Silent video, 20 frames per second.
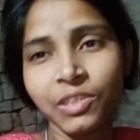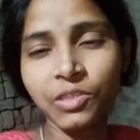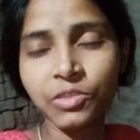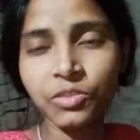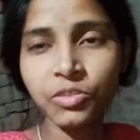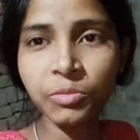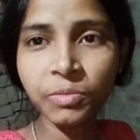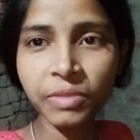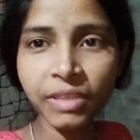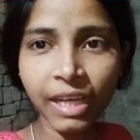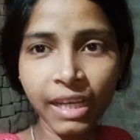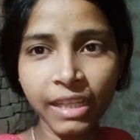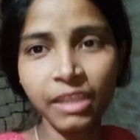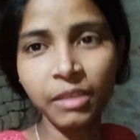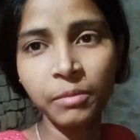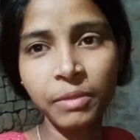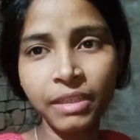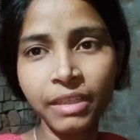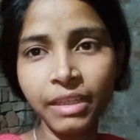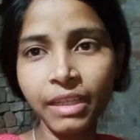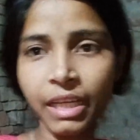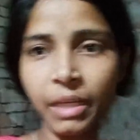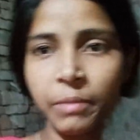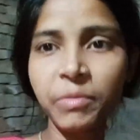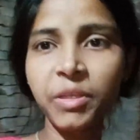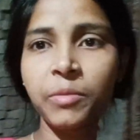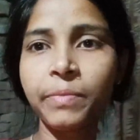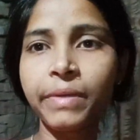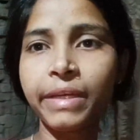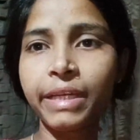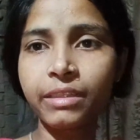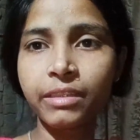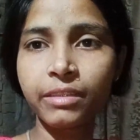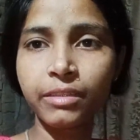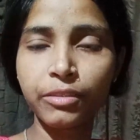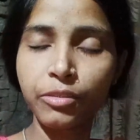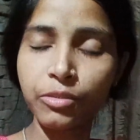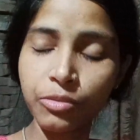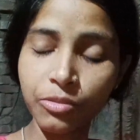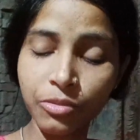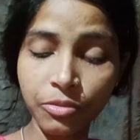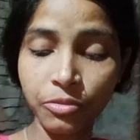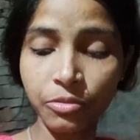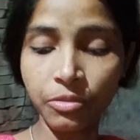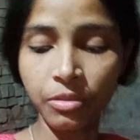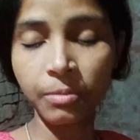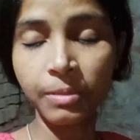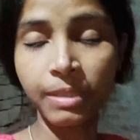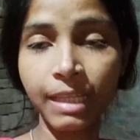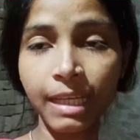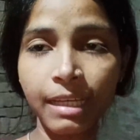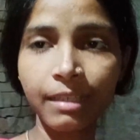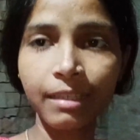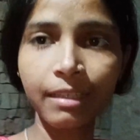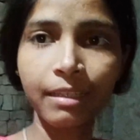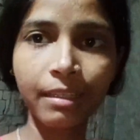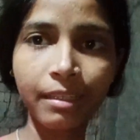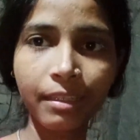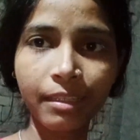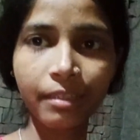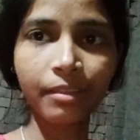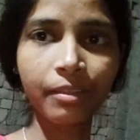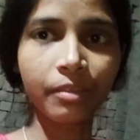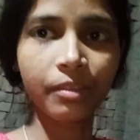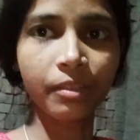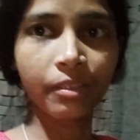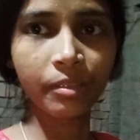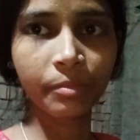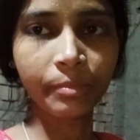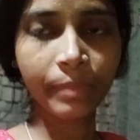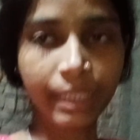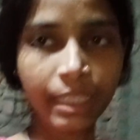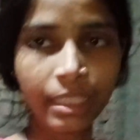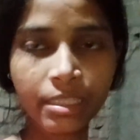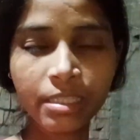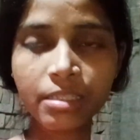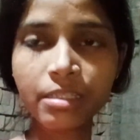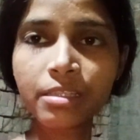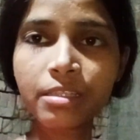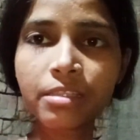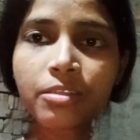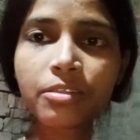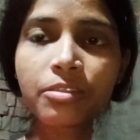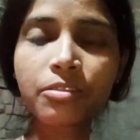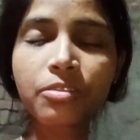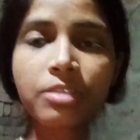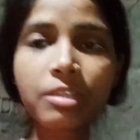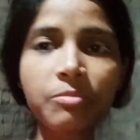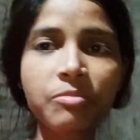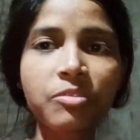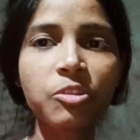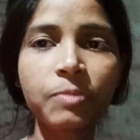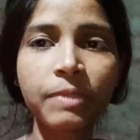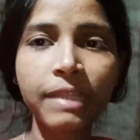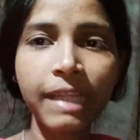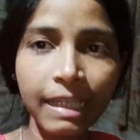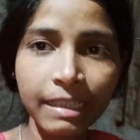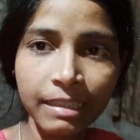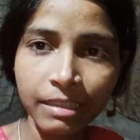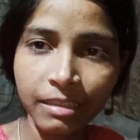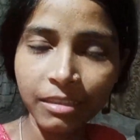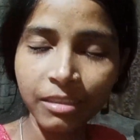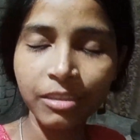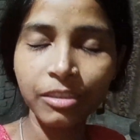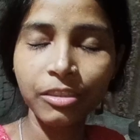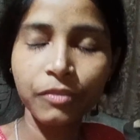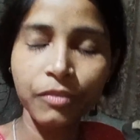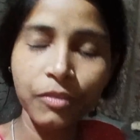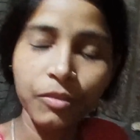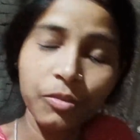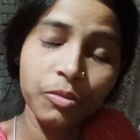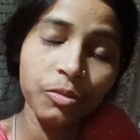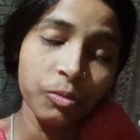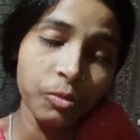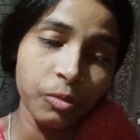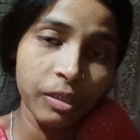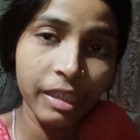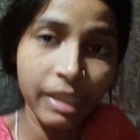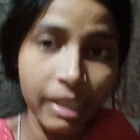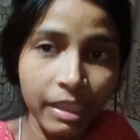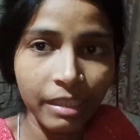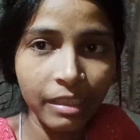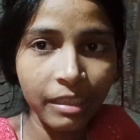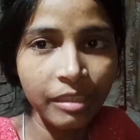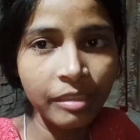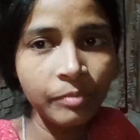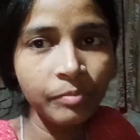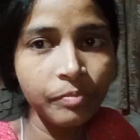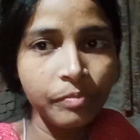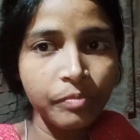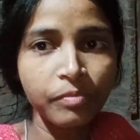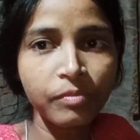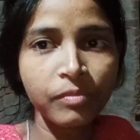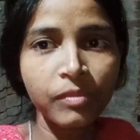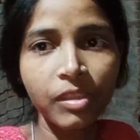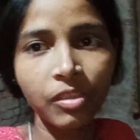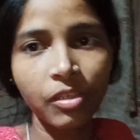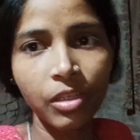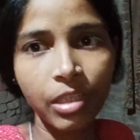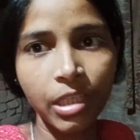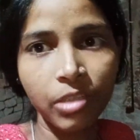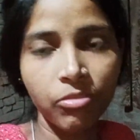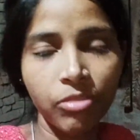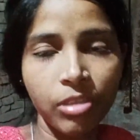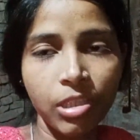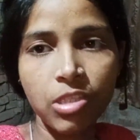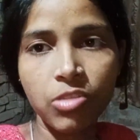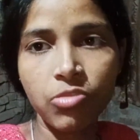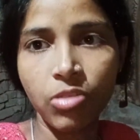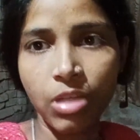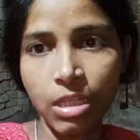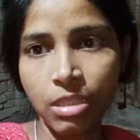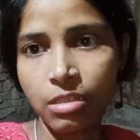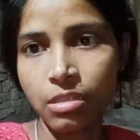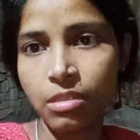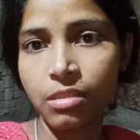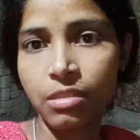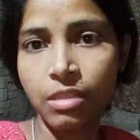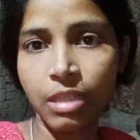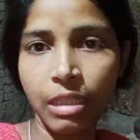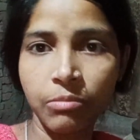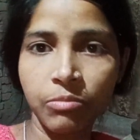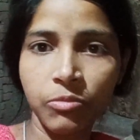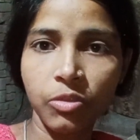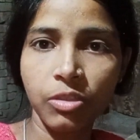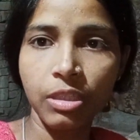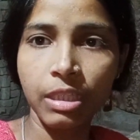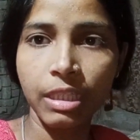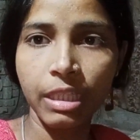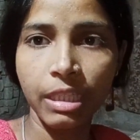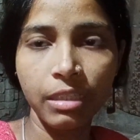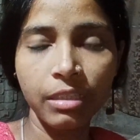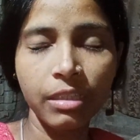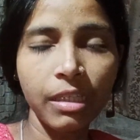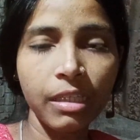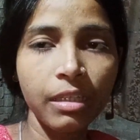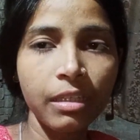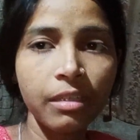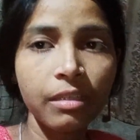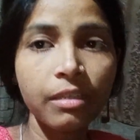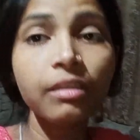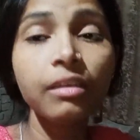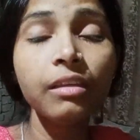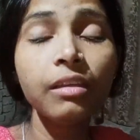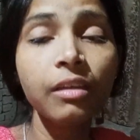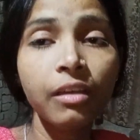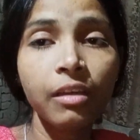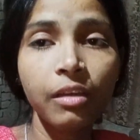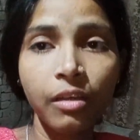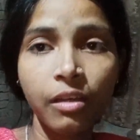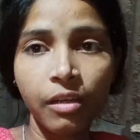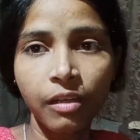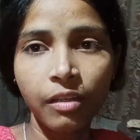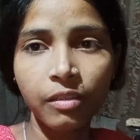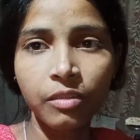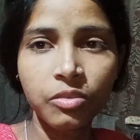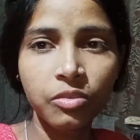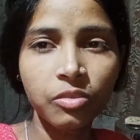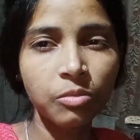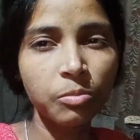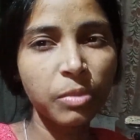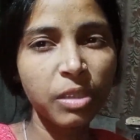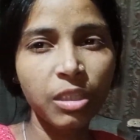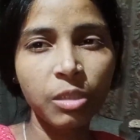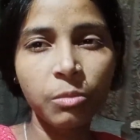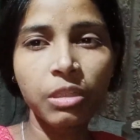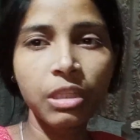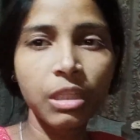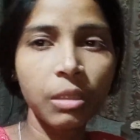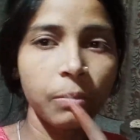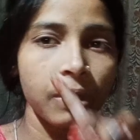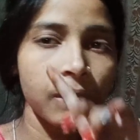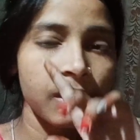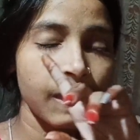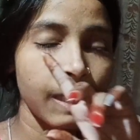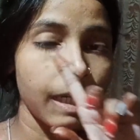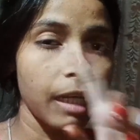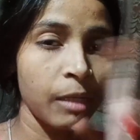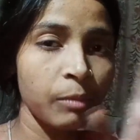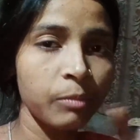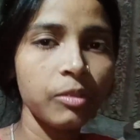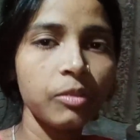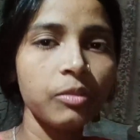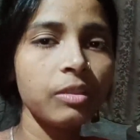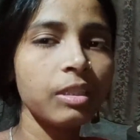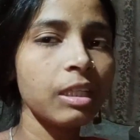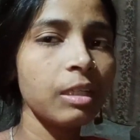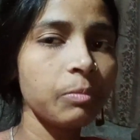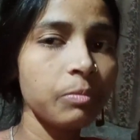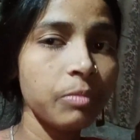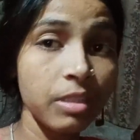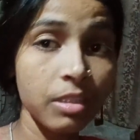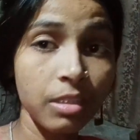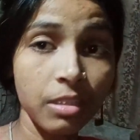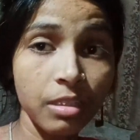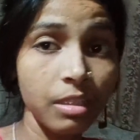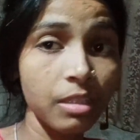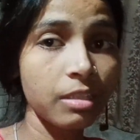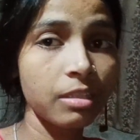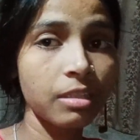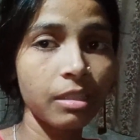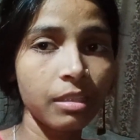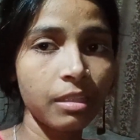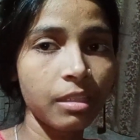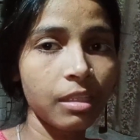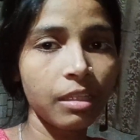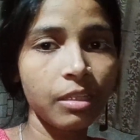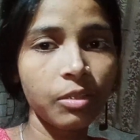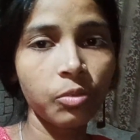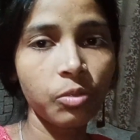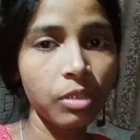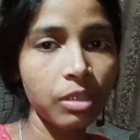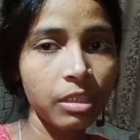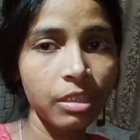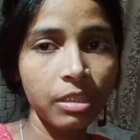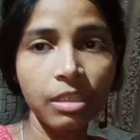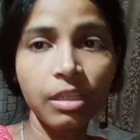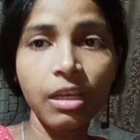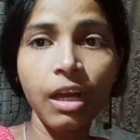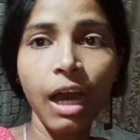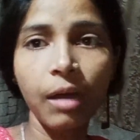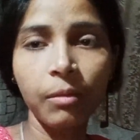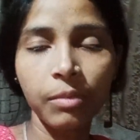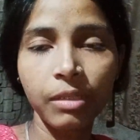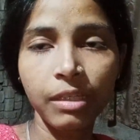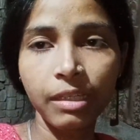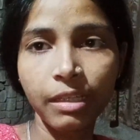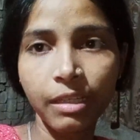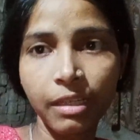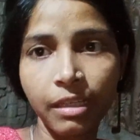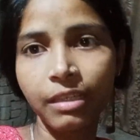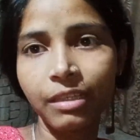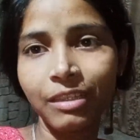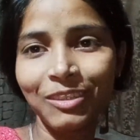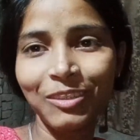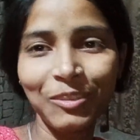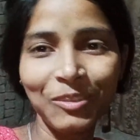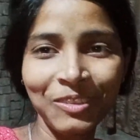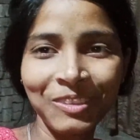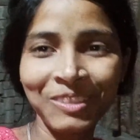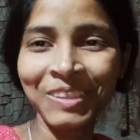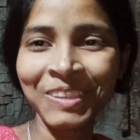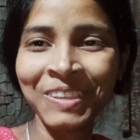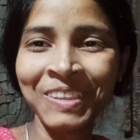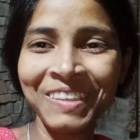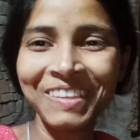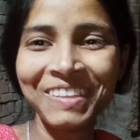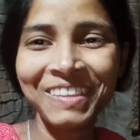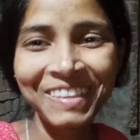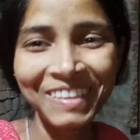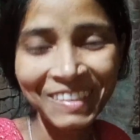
दोस्तों अभी खाना बन रहा है मेरी प्यारी दीदी दोस्तों रोटी बना रही हैं और माता जी ने दोस्तों सब्ज़ी बना दी थी और वो सो गई हैं क्योंकि उनका स्वास्थ्य इस टाइम थोड़ा ठीक नहीं है और दोस्तों मेरी भी तबीयत ख़राब ही होगी आप पीछे देख सकते हैं कोई लड़की काम कर रही है दोस्तों